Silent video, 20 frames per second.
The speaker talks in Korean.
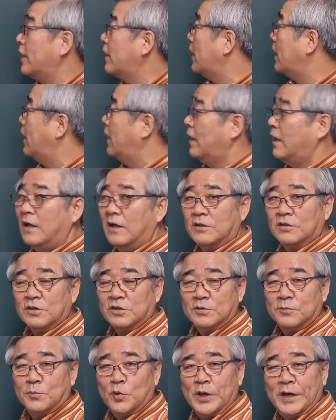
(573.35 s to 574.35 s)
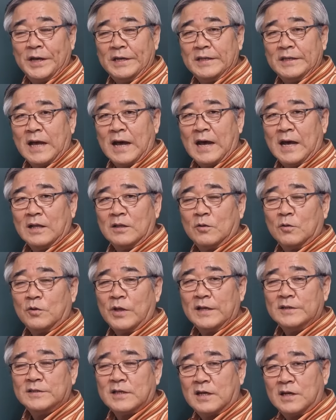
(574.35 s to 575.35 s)
해가 뜨는 모양이다
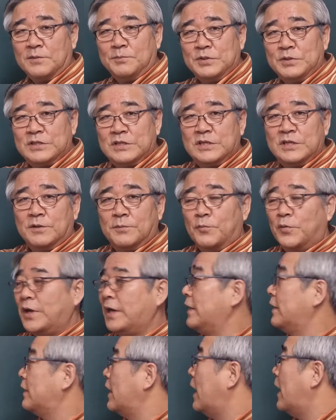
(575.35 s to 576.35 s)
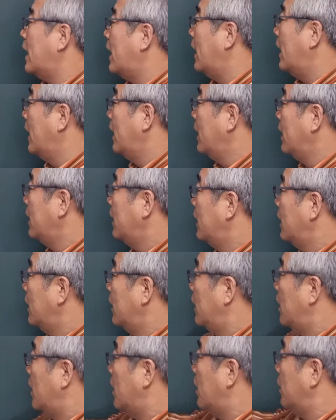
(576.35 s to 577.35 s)
또는 햇살이 비치는 모양이다.
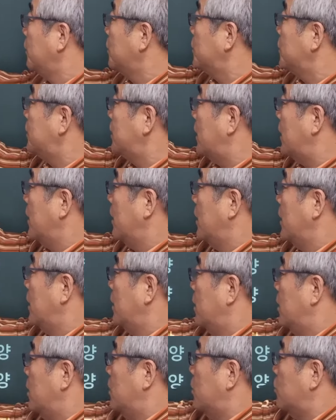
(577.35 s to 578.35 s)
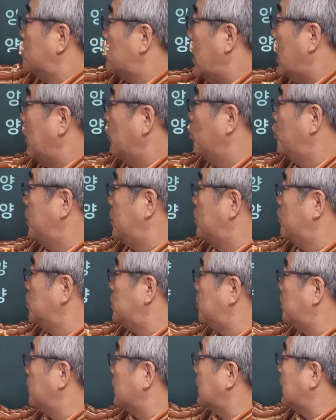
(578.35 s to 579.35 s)
어, 여기에 어, 좌부변을
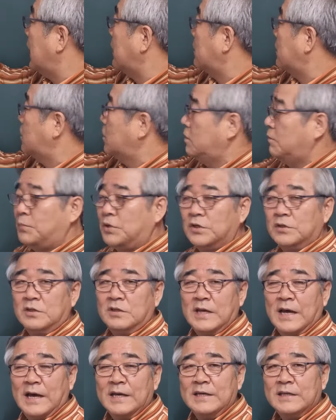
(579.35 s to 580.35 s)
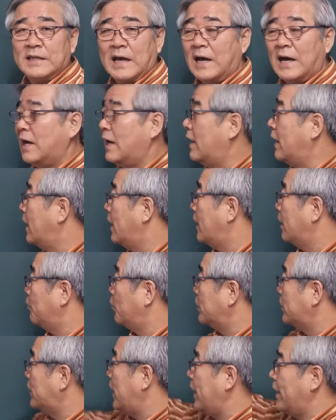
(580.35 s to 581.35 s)
붙이면 같은 볕 양이다. 어,
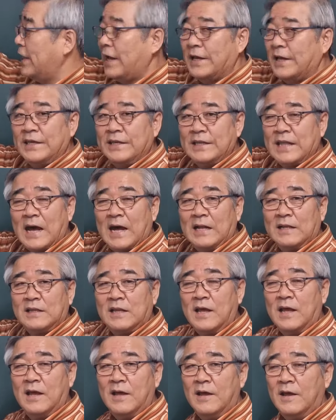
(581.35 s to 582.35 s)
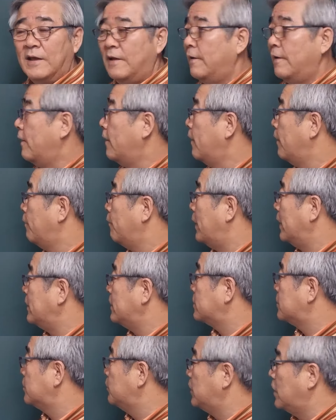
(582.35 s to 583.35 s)
뭐 태양이다 할때 어,
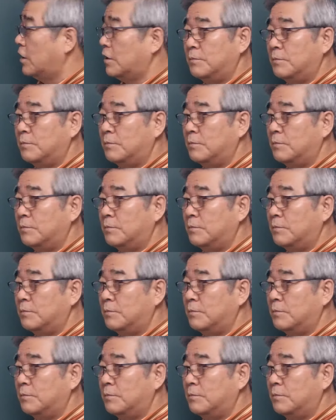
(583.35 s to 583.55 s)
많이 씁니다.